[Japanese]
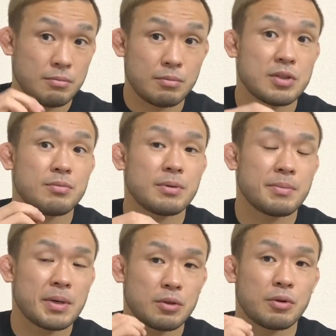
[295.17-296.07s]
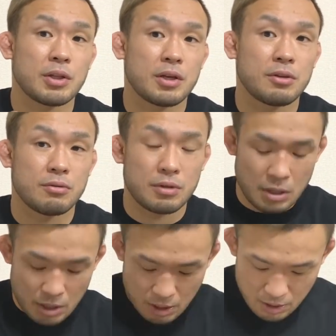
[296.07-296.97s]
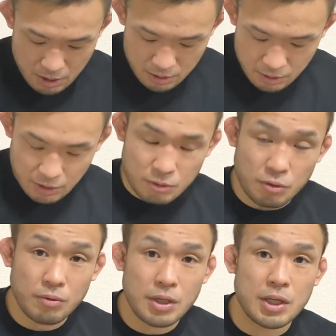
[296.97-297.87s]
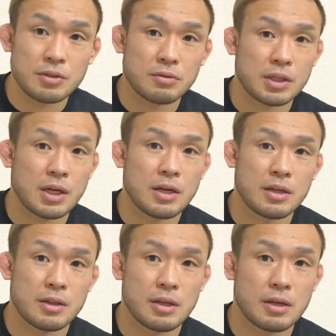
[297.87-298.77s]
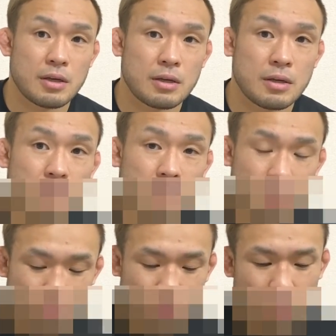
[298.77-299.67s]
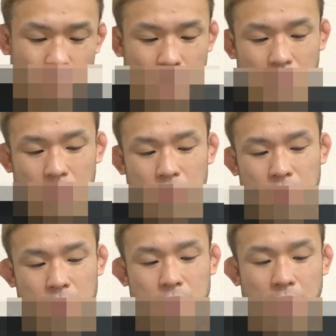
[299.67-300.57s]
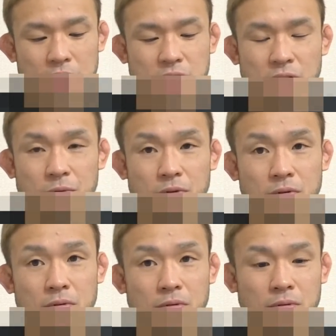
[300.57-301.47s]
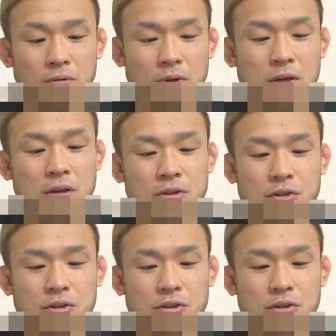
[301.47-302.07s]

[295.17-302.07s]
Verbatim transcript: 結び目が取れないように。だからトイレ行くのが大変で、うん、こう横から出しても、こう、